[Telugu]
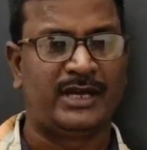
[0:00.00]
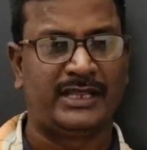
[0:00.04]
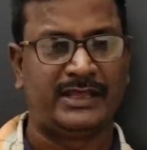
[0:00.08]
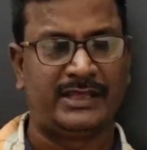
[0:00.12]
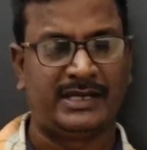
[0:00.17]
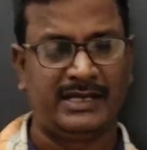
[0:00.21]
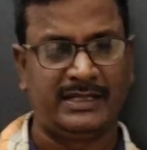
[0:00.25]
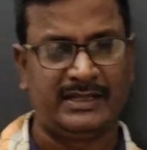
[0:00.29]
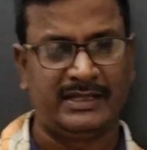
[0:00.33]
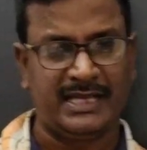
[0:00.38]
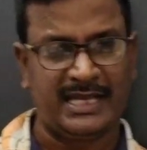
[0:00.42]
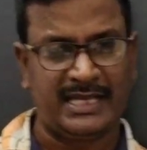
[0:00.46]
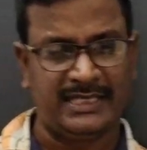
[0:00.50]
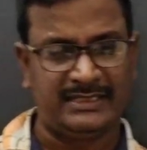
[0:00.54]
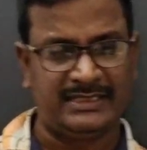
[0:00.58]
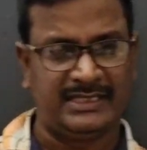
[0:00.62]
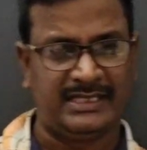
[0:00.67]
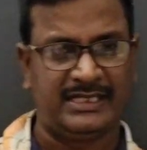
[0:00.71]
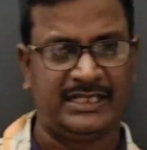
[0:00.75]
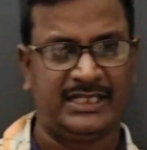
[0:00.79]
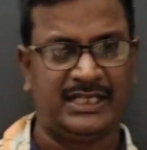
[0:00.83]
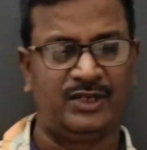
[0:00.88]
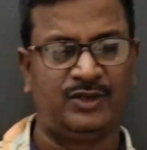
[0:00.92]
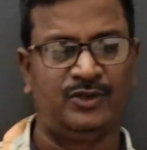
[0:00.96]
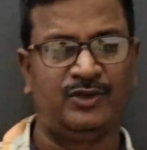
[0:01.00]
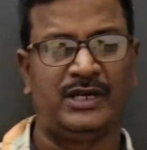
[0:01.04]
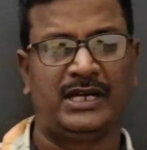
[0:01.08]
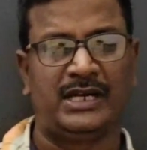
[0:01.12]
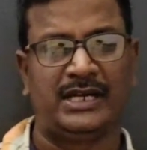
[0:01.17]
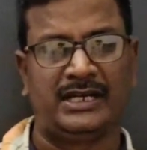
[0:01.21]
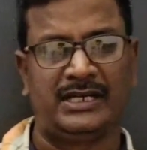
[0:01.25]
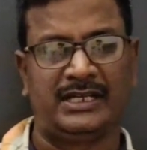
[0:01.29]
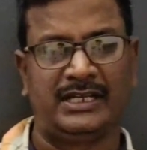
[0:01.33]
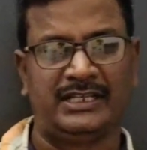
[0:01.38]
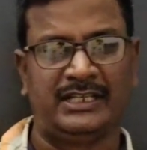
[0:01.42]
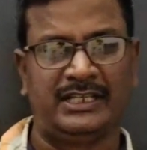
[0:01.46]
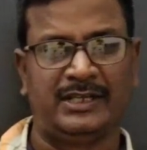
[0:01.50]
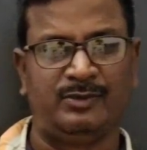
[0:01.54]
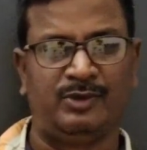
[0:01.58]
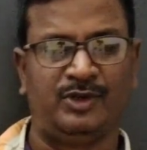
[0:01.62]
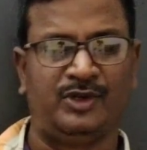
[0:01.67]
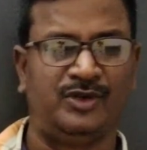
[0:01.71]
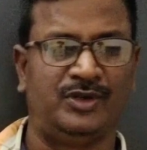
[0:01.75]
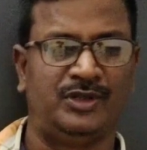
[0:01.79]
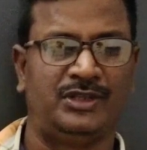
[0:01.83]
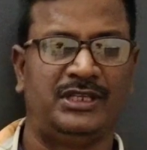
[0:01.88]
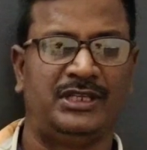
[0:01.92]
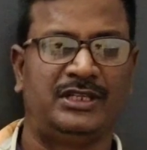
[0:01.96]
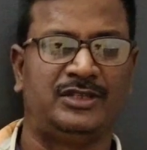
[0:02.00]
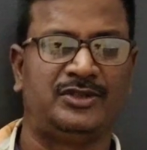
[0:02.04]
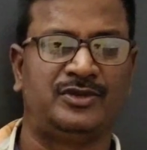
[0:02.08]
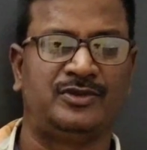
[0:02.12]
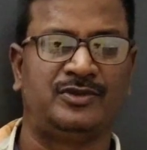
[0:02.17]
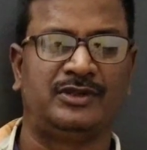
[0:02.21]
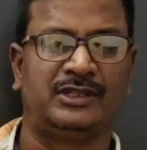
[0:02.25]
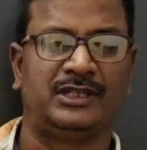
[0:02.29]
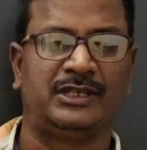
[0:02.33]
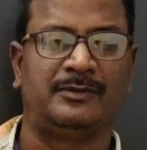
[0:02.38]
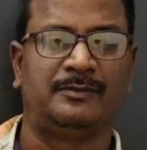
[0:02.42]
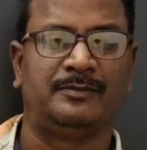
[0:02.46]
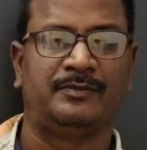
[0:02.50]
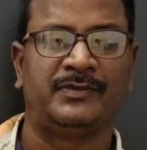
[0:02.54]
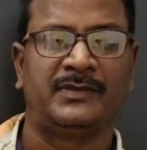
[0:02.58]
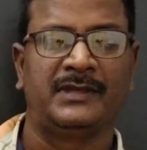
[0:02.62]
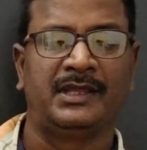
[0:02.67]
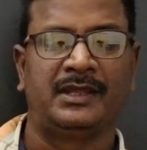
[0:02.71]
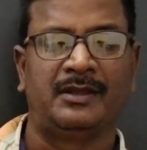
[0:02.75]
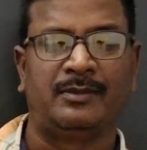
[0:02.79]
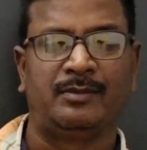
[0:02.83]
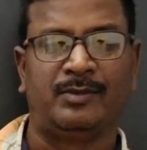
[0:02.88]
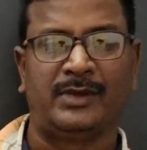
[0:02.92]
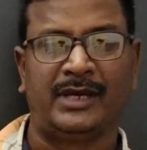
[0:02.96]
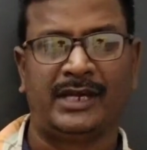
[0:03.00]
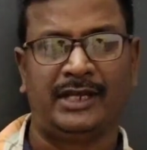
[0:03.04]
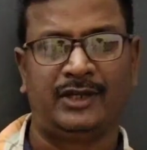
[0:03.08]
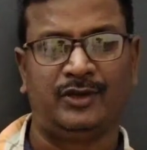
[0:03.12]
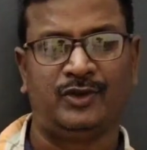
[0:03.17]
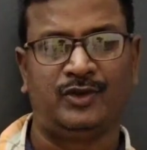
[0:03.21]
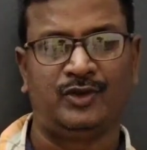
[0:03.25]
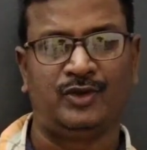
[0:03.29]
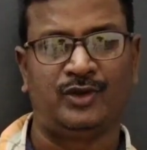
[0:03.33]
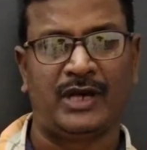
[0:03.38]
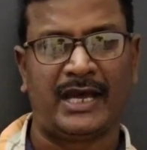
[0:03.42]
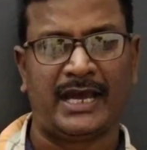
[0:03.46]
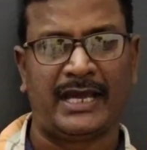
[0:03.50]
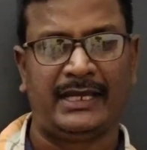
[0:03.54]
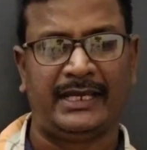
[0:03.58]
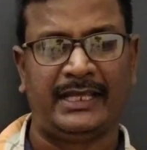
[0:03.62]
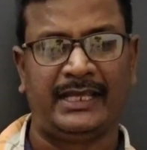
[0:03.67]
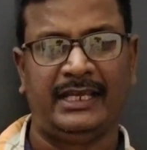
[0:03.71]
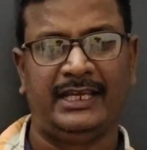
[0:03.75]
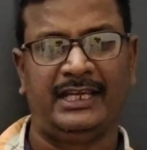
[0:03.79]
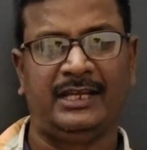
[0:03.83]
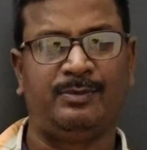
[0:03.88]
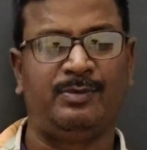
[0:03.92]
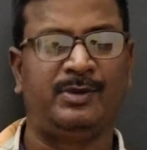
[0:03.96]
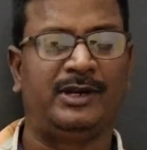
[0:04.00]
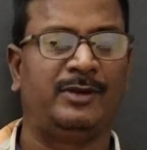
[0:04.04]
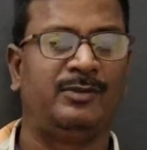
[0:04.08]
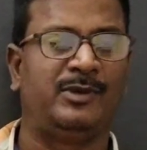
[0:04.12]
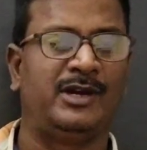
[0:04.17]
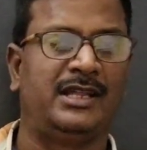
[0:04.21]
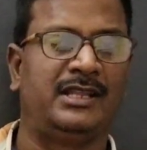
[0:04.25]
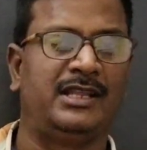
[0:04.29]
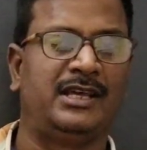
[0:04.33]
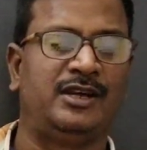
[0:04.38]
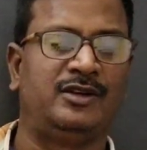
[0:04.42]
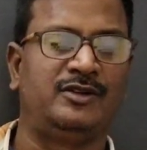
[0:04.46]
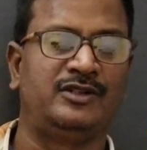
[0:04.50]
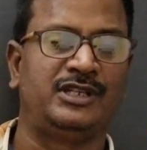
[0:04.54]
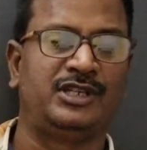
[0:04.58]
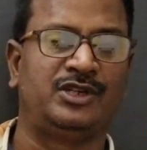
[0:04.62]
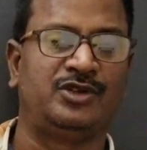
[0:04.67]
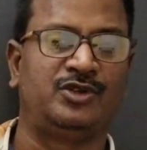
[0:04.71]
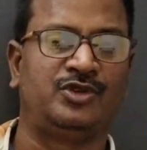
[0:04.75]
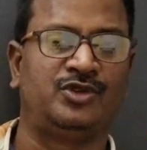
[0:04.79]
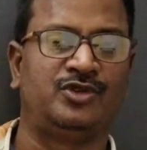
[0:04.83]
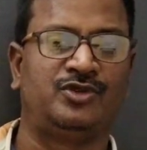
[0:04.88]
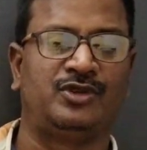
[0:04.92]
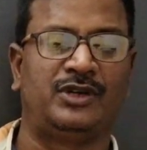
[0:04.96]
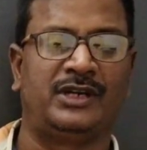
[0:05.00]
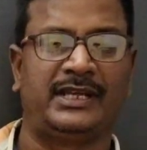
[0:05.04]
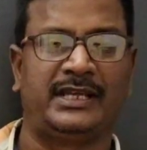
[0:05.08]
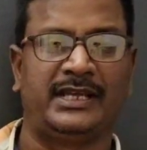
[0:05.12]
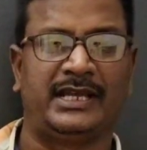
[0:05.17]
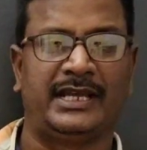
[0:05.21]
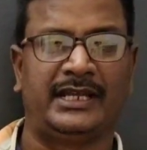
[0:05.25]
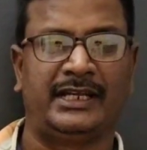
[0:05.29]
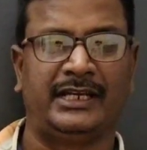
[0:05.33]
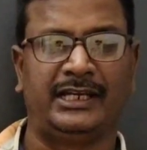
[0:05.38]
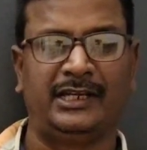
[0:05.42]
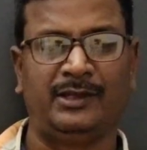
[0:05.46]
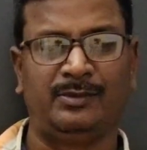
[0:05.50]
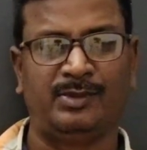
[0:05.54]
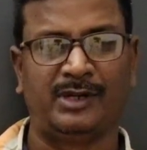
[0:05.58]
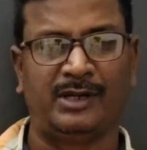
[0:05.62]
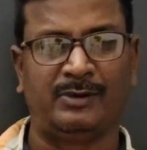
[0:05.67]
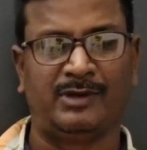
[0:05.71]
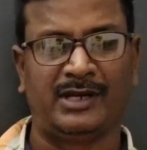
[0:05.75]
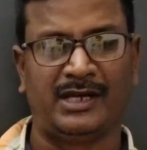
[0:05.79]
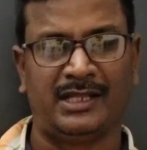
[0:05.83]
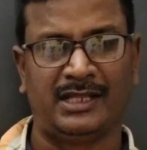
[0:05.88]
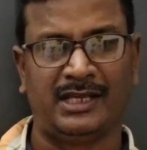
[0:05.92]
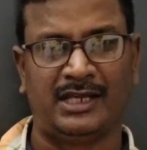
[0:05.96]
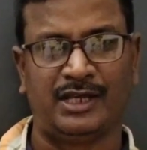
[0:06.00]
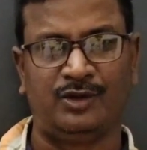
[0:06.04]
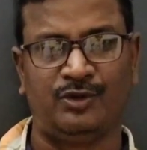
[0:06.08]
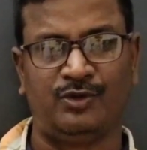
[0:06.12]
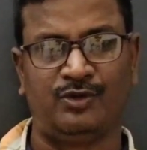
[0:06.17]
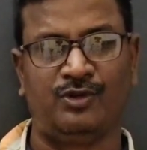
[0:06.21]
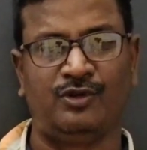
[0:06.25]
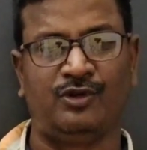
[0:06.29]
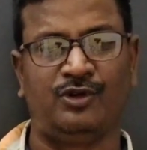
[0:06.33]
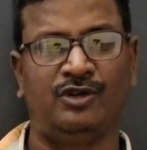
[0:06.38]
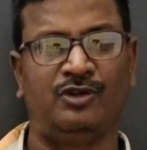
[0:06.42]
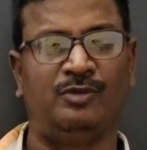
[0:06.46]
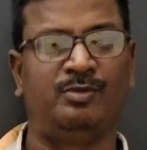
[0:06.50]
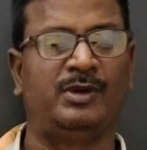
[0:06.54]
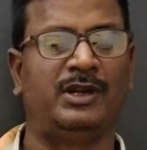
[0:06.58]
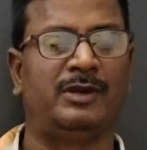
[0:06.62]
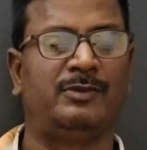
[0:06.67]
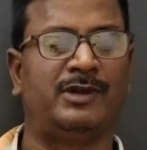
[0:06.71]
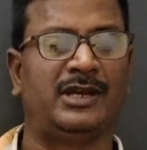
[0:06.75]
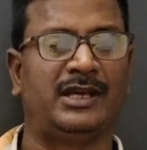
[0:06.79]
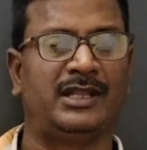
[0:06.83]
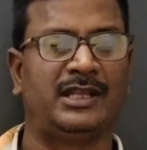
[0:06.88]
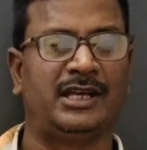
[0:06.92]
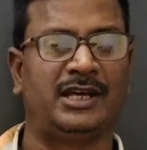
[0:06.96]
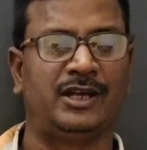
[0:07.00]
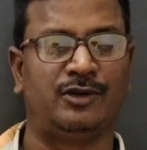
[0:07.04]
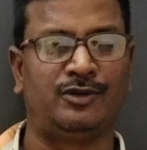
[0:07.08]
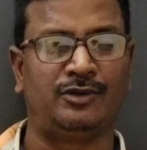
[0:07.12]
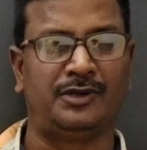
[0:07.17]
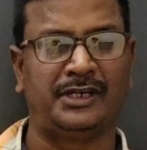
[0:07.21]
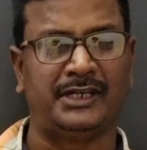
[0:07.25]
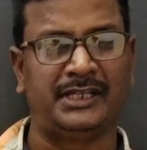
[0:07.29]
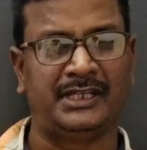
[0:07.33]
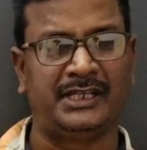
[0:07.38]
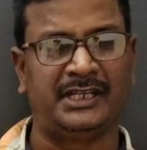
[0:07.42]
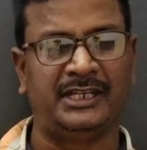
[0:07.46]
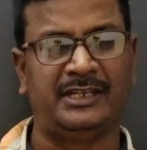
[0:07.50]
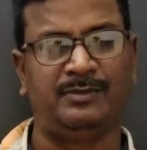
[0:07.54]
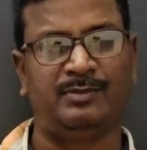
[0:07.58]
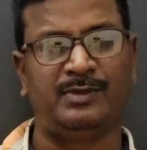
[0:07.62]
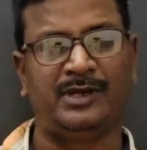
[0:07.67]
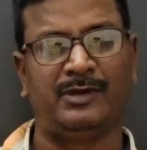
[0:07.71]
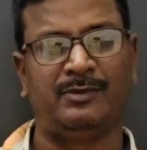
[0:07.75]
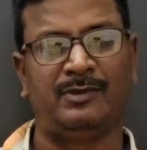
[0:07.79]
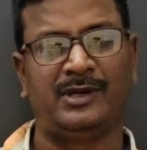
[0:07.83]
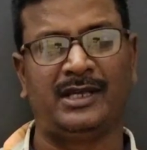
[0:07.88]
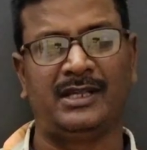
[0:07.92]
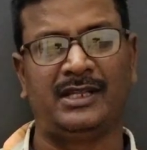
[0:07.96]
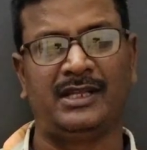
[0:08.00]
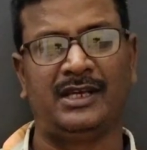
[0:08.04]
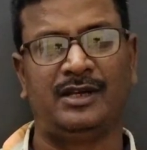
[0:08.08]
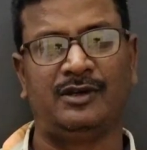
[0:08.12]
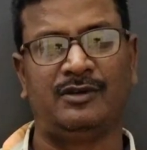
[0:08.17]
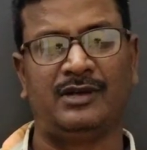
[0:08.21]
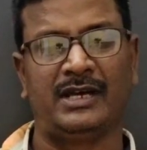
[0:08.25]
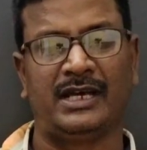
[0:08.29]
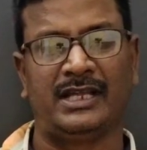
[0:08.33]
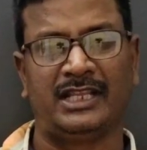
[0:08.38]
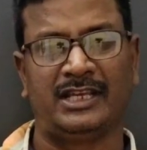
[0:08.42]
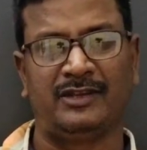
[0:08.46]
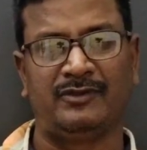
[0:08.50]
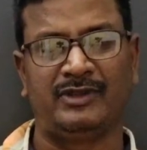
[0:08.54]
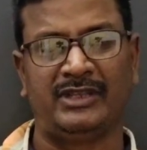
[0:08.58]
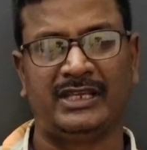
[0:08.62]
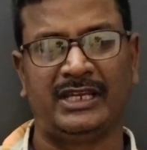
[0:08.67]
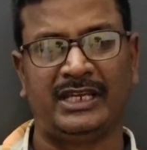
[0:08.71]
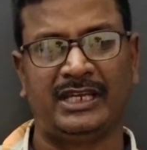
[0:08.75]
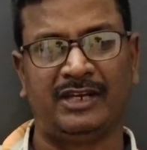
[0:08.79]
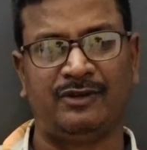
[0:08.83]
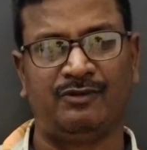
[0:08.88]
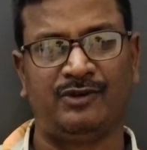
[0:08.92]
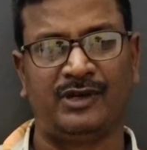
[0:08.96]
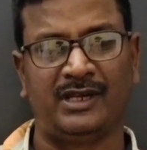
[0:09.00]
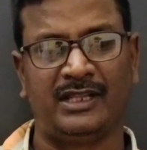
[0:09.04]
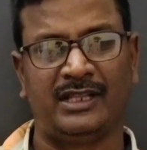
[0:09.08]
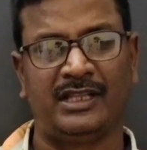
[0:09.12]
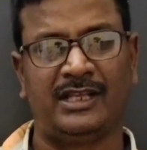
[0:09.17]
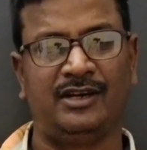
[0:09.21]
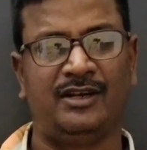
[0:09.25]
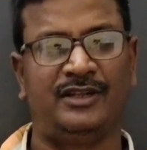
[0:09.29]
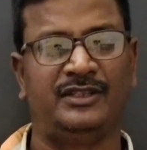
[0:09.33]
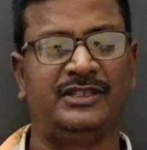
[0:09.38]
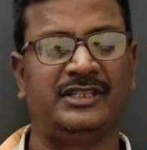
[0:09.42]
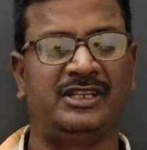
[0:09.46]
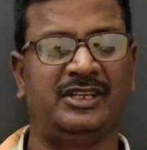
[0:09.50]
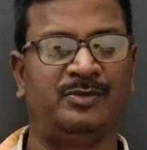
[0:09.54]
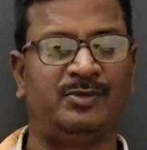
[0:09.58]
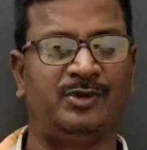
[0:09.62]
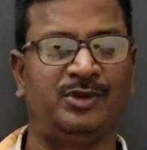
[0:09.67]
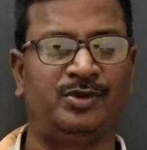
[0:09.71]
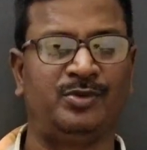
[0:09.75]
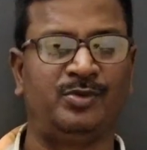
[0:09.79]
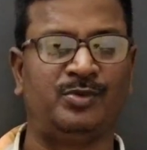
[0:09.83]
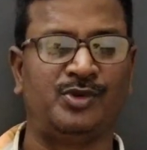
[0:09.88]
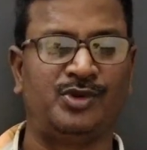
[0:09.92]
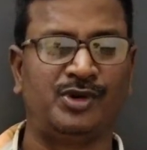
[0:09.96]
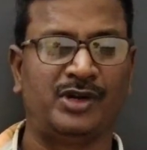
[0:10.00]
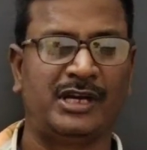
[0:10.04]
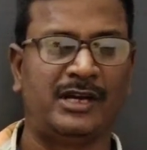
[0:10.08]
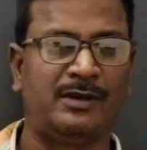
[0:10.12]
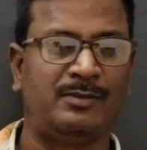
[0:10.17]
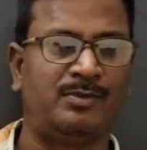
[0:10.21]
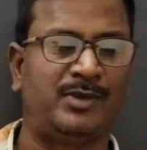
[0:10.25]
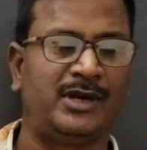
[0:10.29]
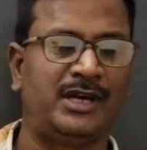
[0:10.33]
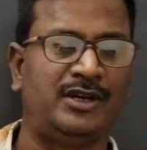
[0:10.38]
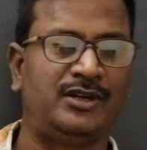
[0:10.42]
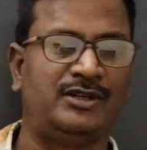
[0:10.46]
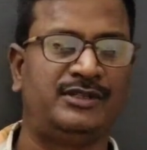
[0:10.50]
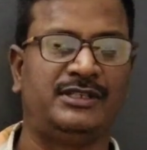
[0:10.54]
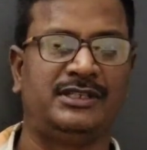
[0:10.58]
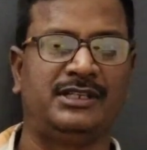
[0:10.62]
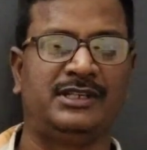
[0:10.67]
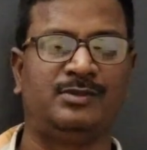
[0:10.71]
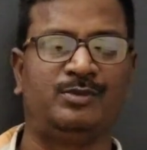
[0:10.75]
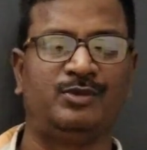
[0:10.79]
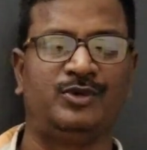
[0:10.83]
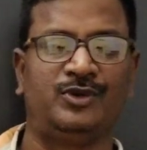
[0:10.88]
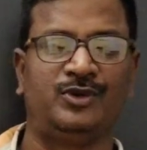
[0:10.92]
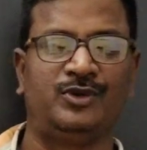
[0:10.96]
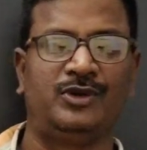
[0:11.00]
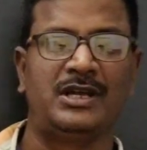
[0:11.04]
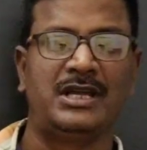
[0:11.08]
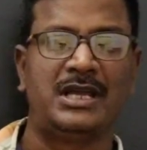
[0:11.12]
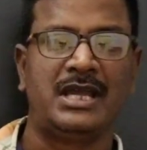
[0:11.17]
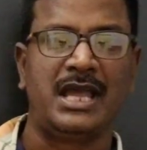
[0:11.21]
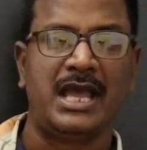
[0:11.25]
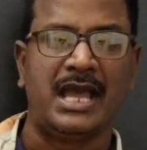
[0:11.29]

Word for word: భద్రతా చర్యలు అంటే ఏమిటో తెలుసుకుందాం మనకు అనేక ప్రమాదాలు జరుగుతూ ఉంటాయి అగ్ని ప్రమాదాలు రోడ్డు ప్రమాదాలు నీటి ప్రమాదాలు అదేవిధంగా వరదలు వచ్చినప్పుడు భూకంపాలు వచ్చినప్పుడు